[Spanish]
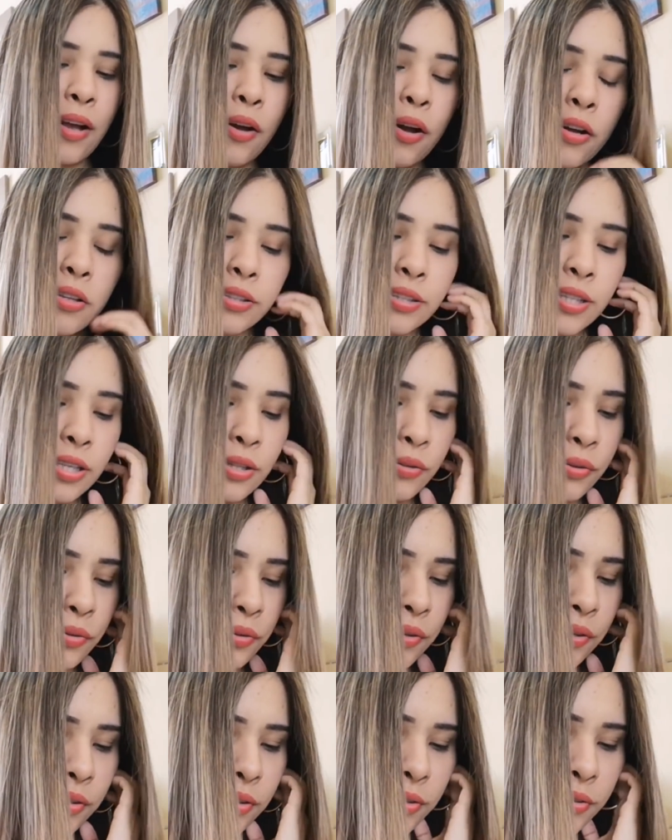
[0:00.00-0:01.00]

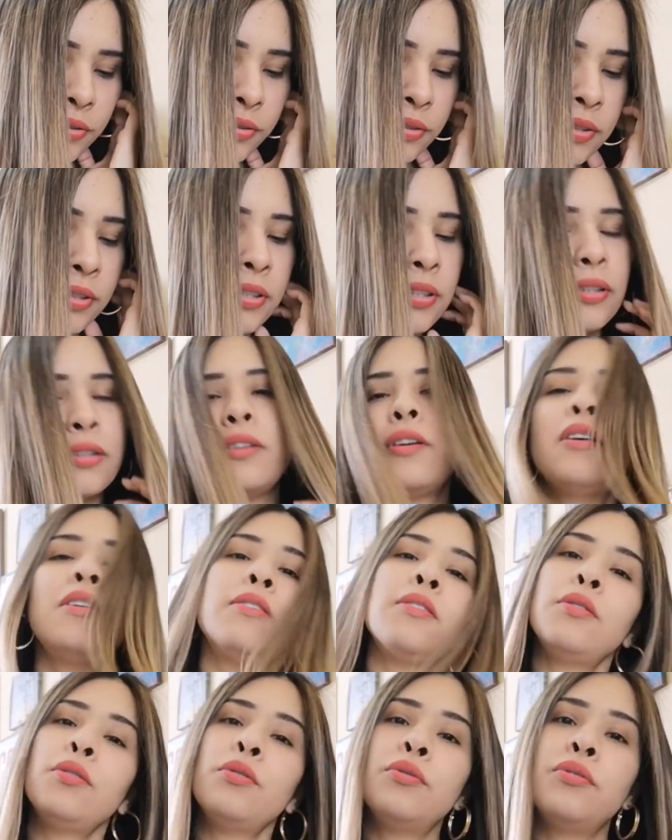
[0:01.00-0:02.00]
Continúo
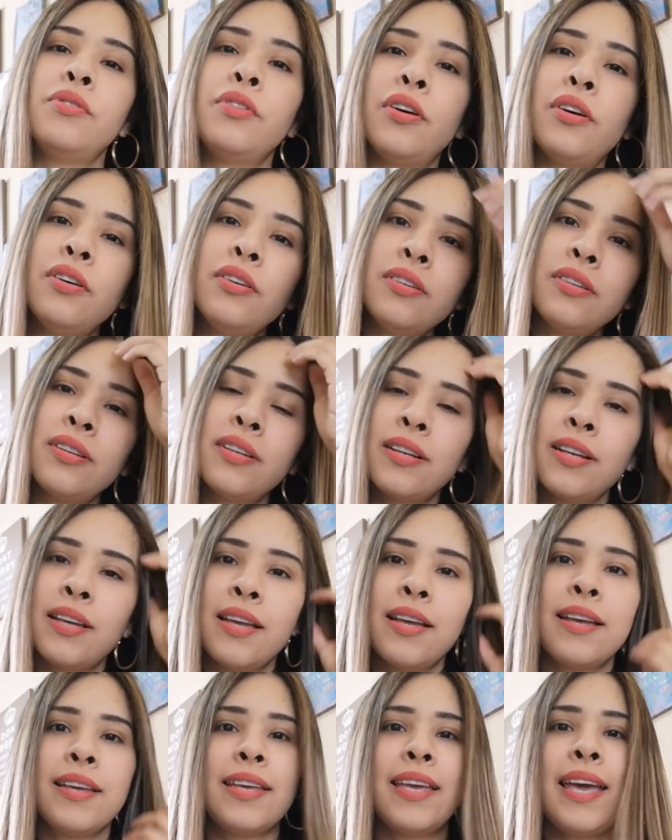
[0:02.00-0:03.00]
con uno
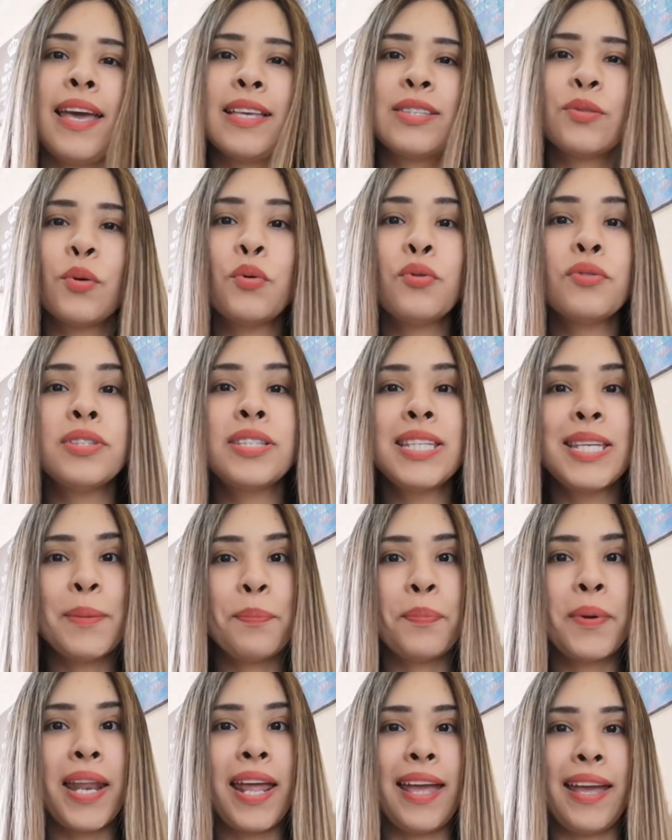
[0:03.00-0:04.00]
que es un
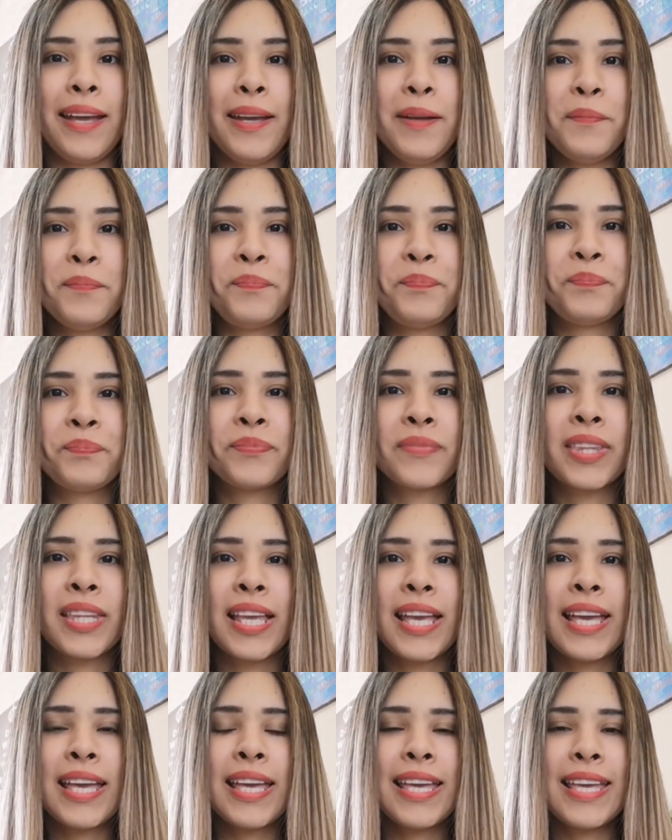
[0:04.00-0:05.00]
chipre
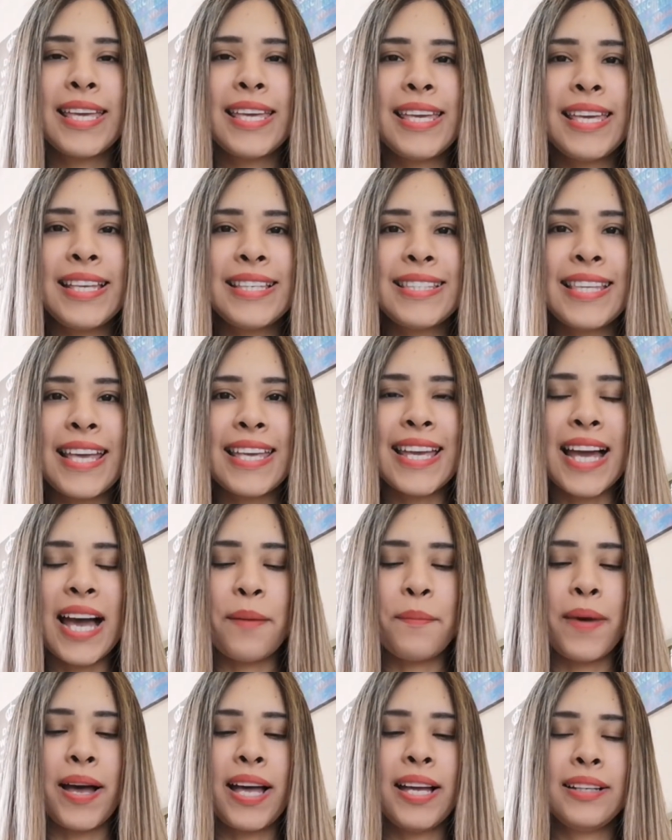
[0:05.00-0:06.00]
y se
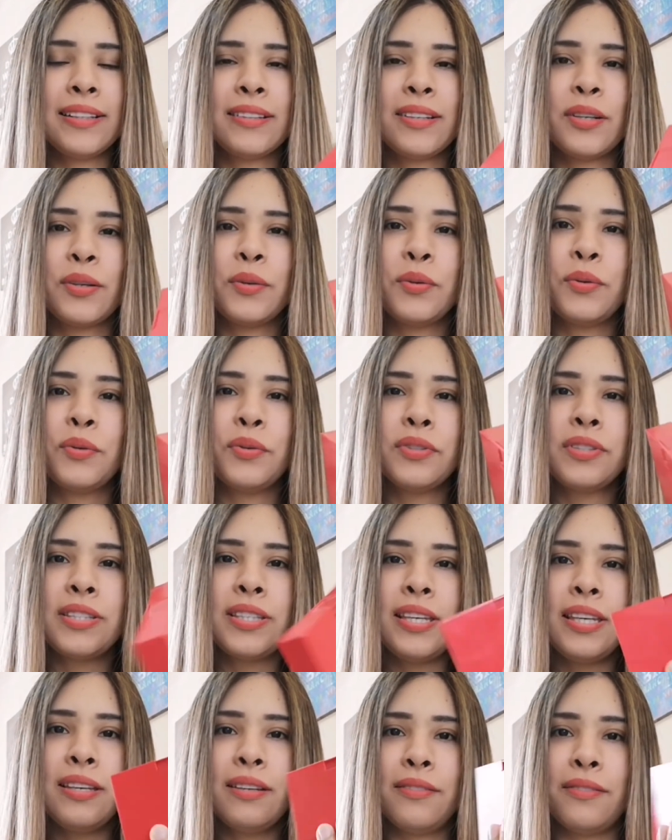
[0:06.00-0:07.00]
llama
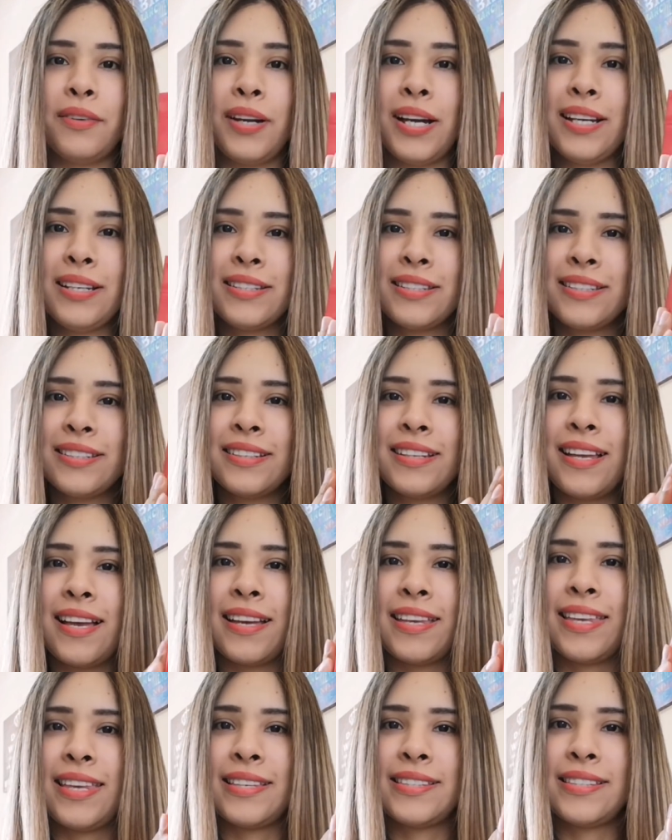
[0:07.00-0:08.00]
Gucci Rush.
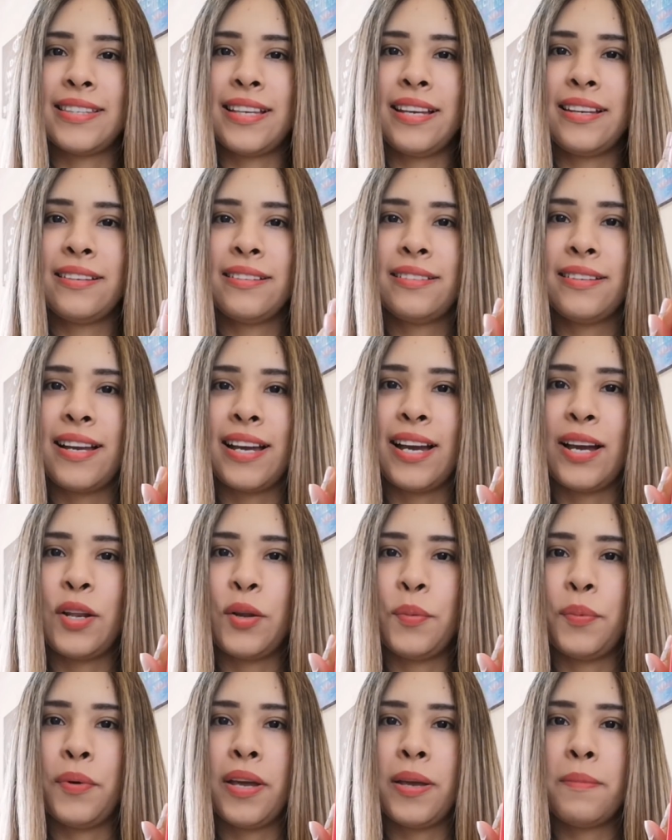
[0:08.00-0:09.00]
Aquí está, acá
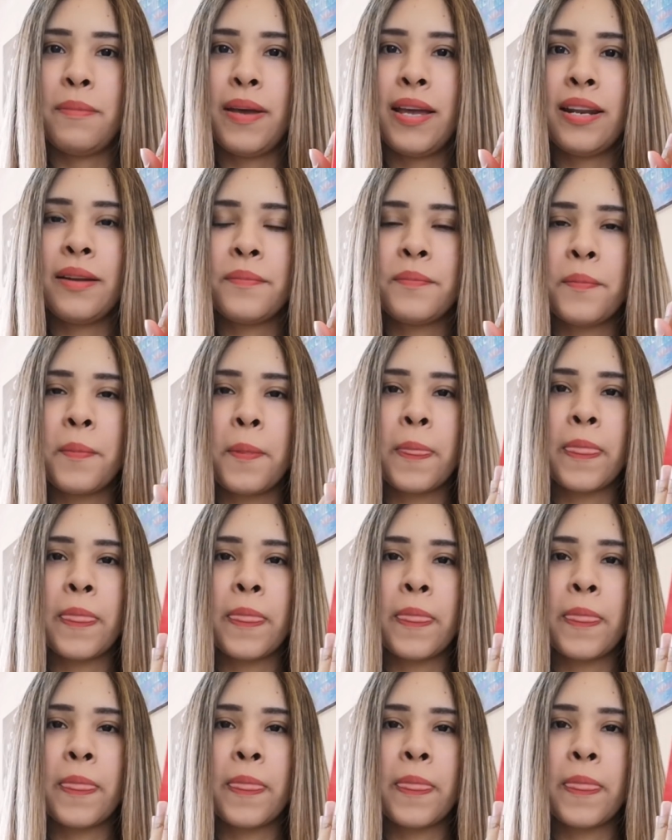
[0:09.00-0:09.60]
lo pueden ver.